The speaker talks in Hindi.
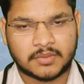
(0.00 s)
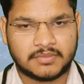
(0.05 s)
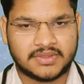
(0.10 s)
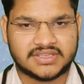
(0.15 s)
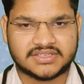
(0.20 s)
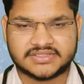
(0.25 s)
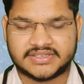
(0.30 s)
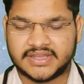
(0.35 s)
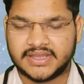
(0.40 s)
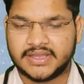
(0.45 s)

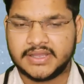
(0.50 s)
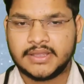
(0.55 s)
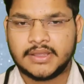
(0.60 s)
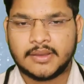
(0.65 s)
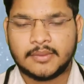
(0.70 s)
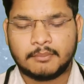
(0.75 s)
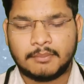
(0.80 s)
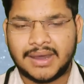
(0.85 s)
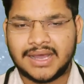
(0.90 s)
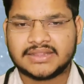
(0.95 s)
बेस्ड है
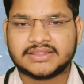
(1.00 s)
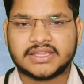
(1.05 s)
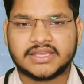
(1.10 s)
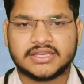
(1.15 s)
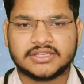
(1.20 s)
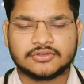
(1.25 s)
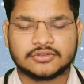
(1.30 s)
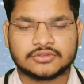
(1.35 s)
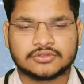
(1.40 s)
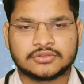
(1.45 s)
बात
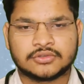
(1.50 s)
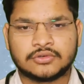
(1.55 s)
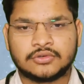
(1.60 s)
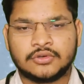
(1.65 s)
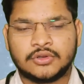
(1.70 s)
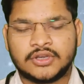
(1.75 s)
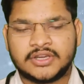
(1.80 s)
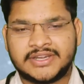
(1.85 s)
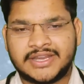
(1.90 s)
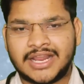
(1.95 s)
करें दोस्तों
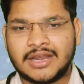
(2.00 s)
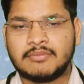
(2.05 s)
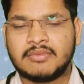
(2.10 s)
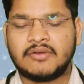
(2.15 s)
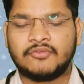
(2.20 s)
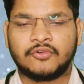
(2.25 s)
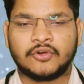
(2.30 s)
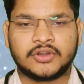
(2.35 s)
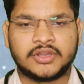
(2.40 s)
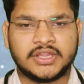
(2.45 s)
टेलमा
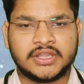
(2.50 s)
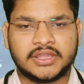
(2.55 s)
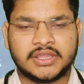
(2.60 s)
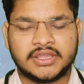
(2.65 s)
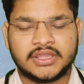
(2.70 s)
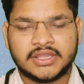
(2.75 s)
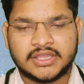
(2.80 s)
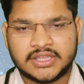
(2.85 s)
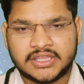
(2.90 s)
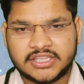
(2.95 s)
फोर्टी
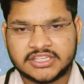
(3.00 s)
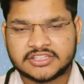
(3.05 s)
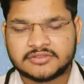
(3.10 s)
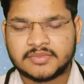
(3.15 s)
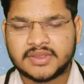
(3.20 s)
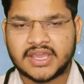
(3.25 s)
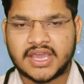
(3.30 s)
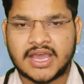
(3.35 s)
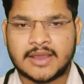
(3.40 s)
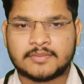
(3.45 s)
की
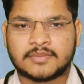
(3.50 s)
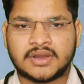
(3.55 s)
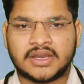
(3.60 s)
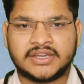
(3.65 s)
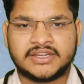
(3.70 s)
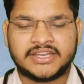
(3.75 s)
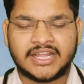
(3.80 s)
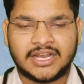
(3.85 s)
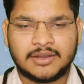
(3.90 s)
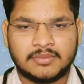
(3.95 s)
इसमें आपका
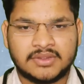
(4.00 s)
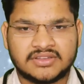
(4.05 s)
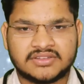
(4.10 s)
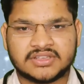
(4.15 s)
टेलमी